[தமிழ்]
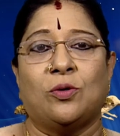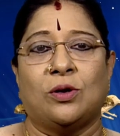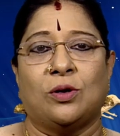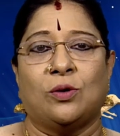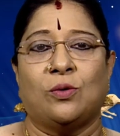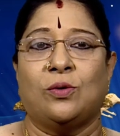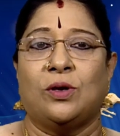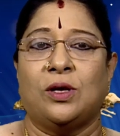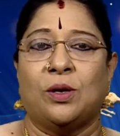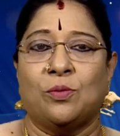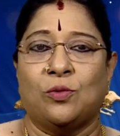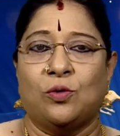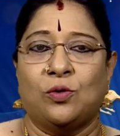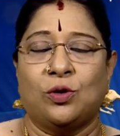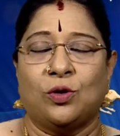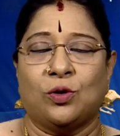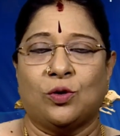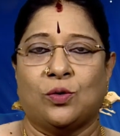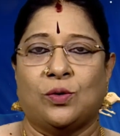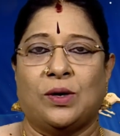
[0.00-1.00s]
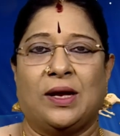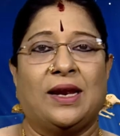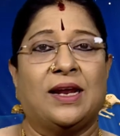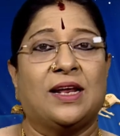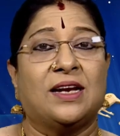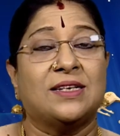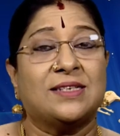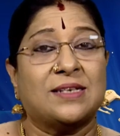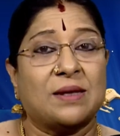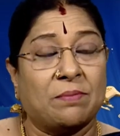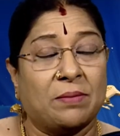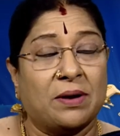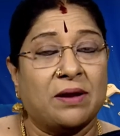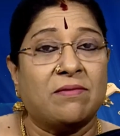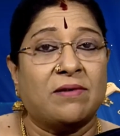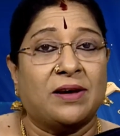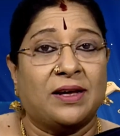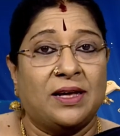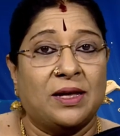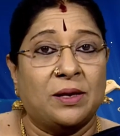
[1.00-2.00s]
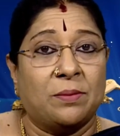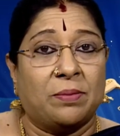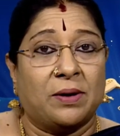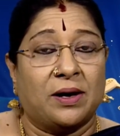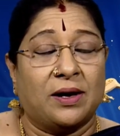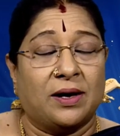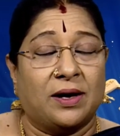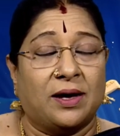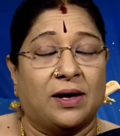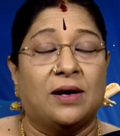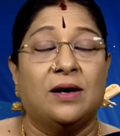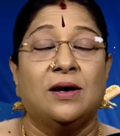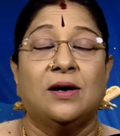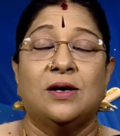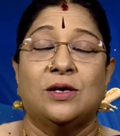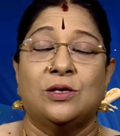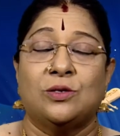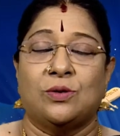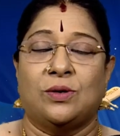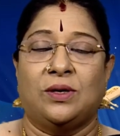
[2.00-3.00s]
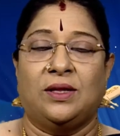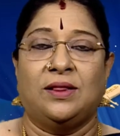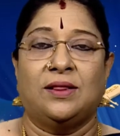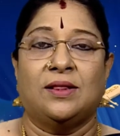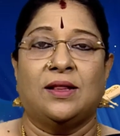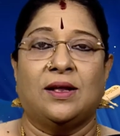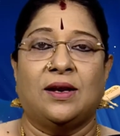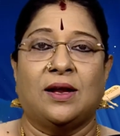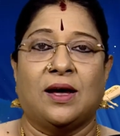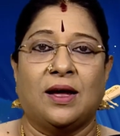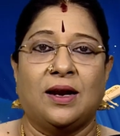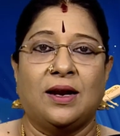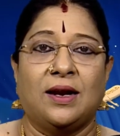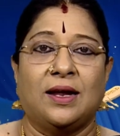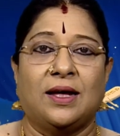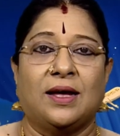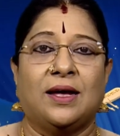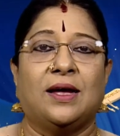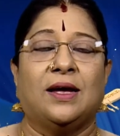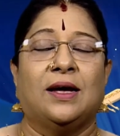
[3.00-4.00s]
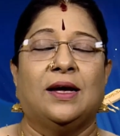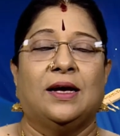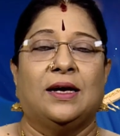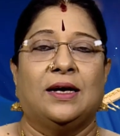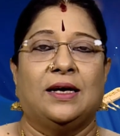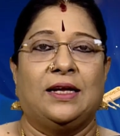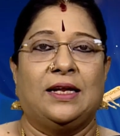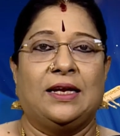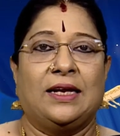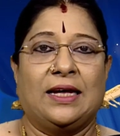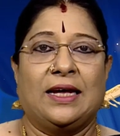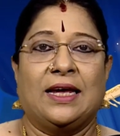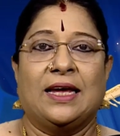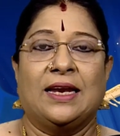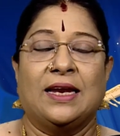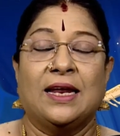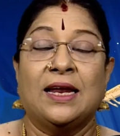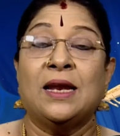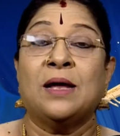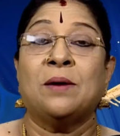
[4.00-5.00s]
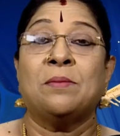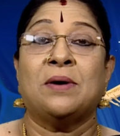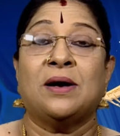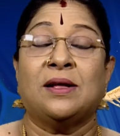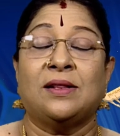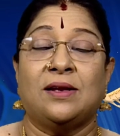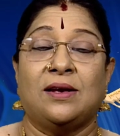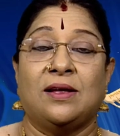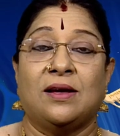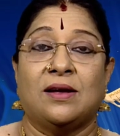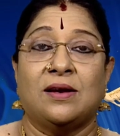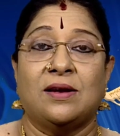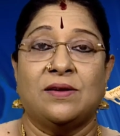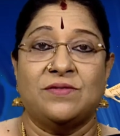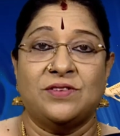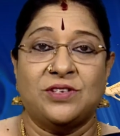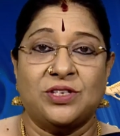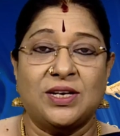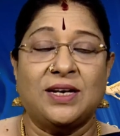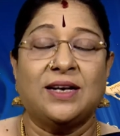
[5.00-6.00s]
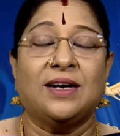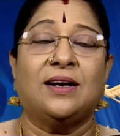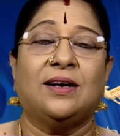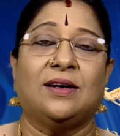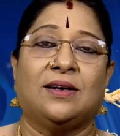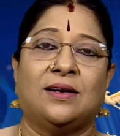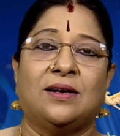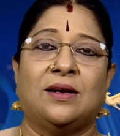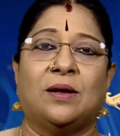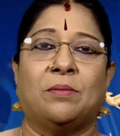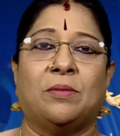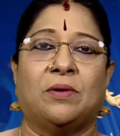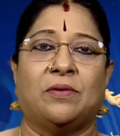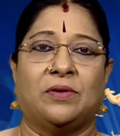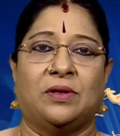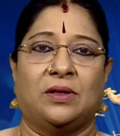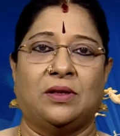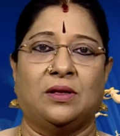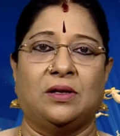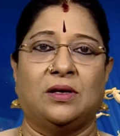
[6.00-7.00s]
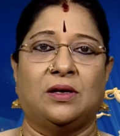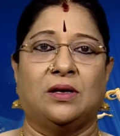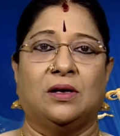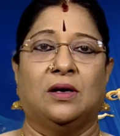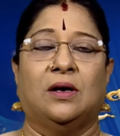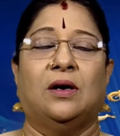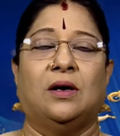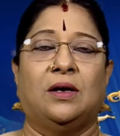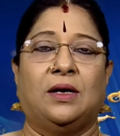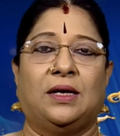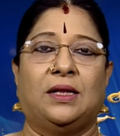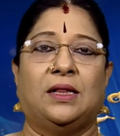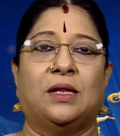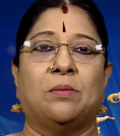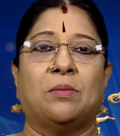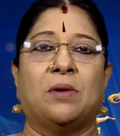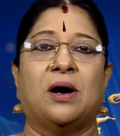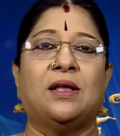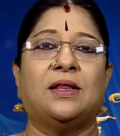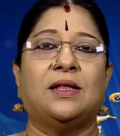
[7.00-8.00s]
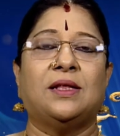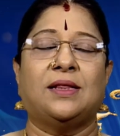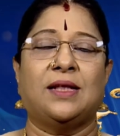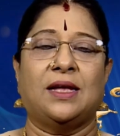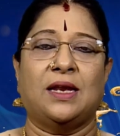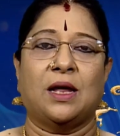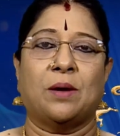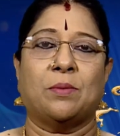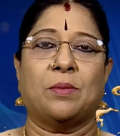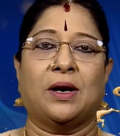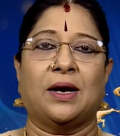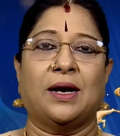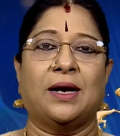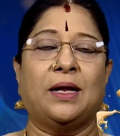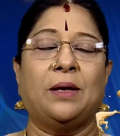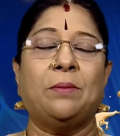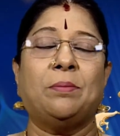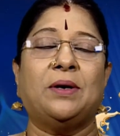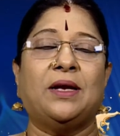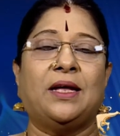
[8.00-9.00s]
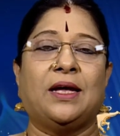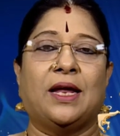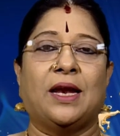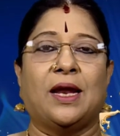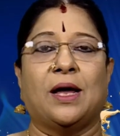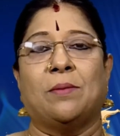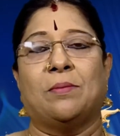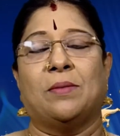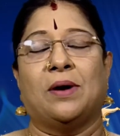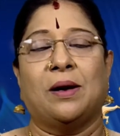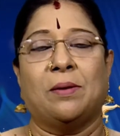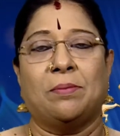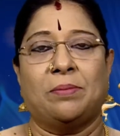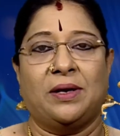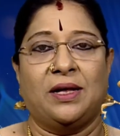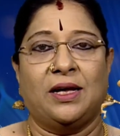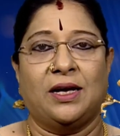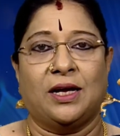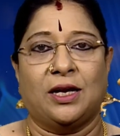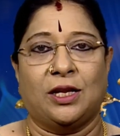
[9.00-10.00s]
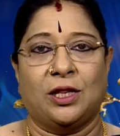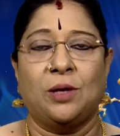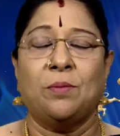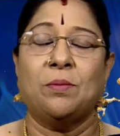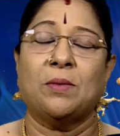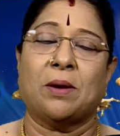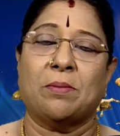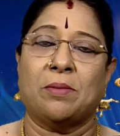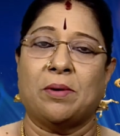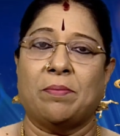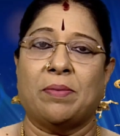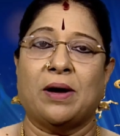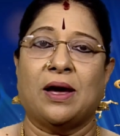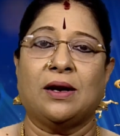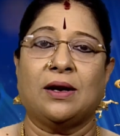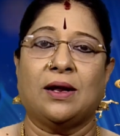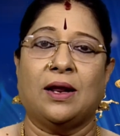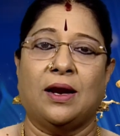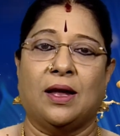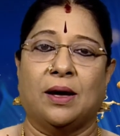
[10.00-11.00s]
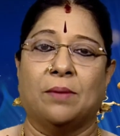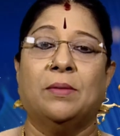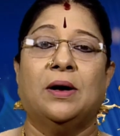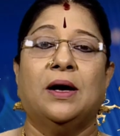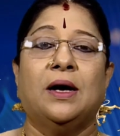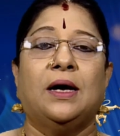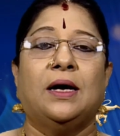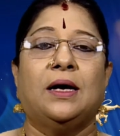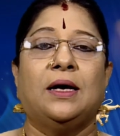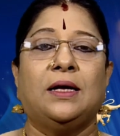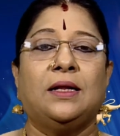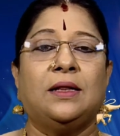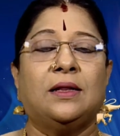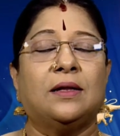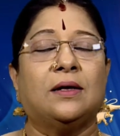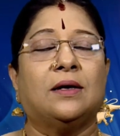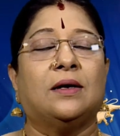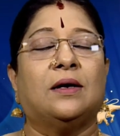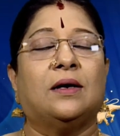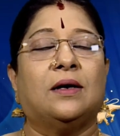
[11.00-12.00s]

போகக்கூடிய மூடு இருக்கும் எல்லோரும் சம்பளம் வாங்கியிருப்பாங்க ஸோ இந்த நாளில் இன்றைக்கி என்னென்ன மாதிரியான விஷயங்களுக்கு நம்ம வந்து இந்த மாதத்தை நாம் கடைபிடிக்கலாம் அப்படிங்கிறதையும் நாம் பார்க்கலாம் இந்த